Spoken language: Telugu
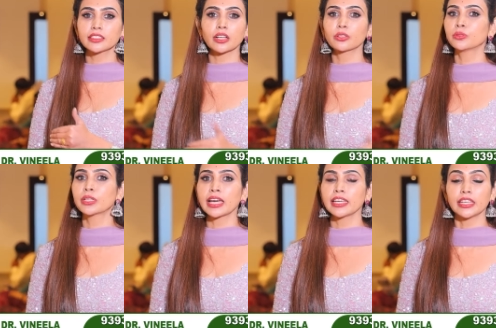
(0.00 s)
నేను
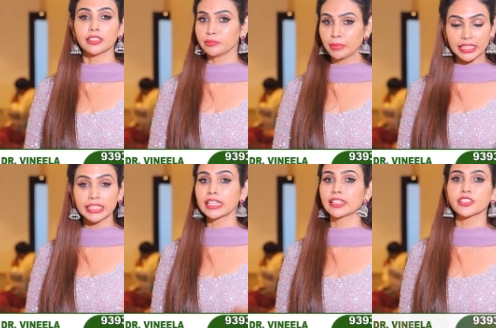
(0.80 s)
తక్కువ మరీ
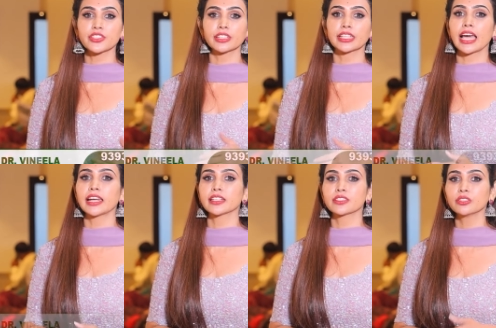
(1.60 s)
తగ్గించాను
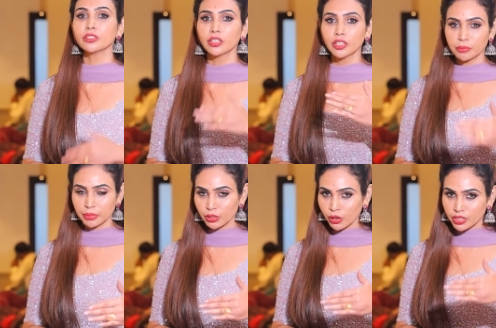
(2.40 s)
క్యాలరీస్
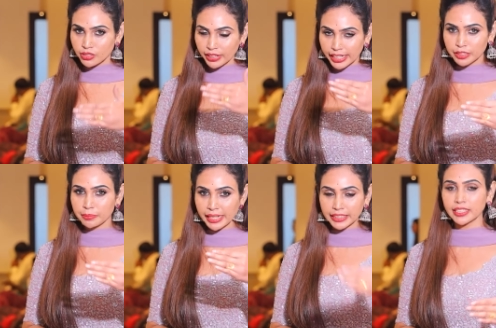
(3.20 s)
బికాజ్ వెయిట్
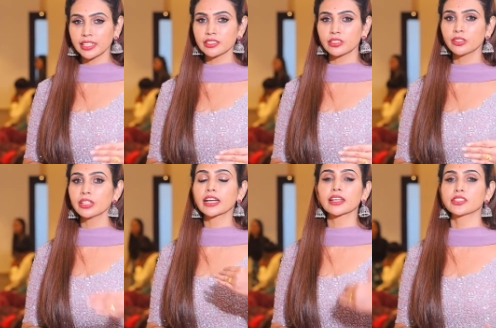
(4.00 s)
మెయింటెనెన్స్లో
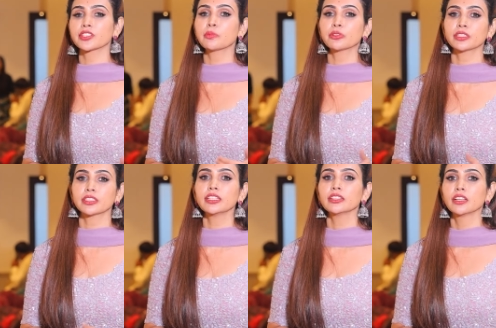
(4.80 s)
నాకు కష్టం
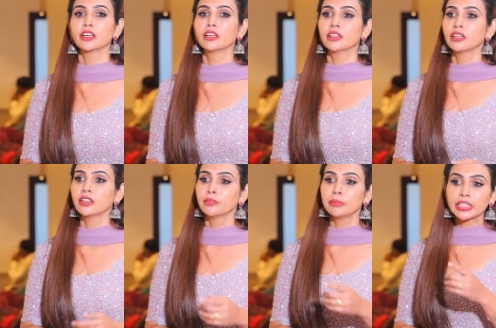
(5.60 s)
అవుతుంది
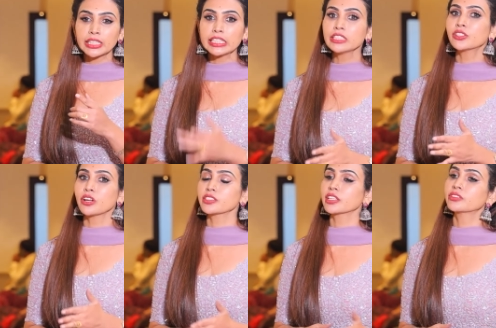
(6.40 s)
మీకు ఇంచ్
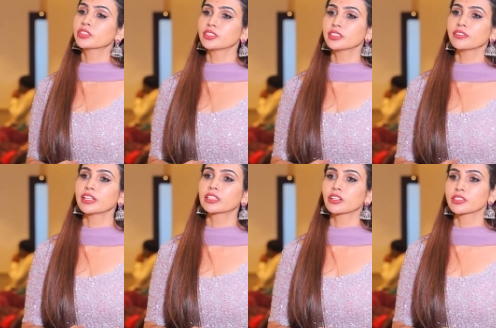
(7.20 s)
లాస్ ఎక్కువ వచ్చిందా
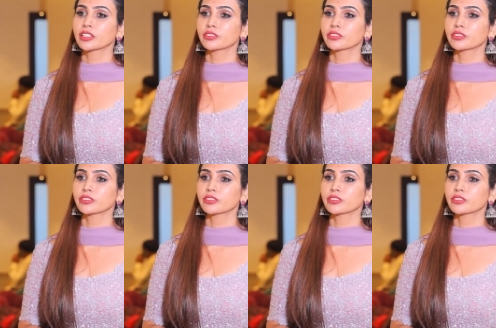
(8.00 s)
వెయిట్ లాస్